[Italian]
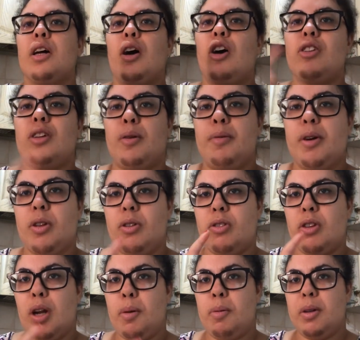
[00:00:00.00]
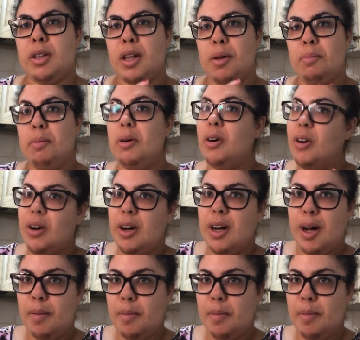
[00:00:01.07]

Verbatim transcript: ho già perso troppo tempo a